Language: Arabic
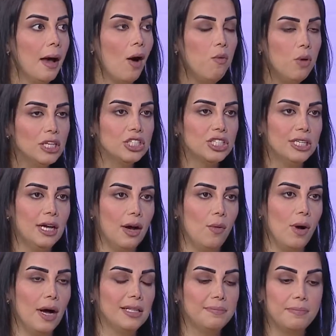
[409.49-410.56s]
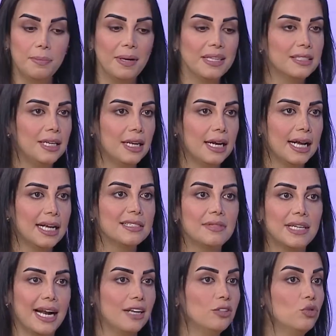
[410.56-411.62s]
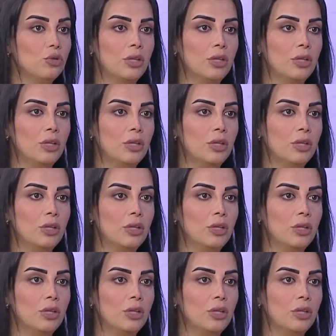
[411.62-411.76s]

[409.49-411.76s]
اول شيء اوقات ببطل يركز عنده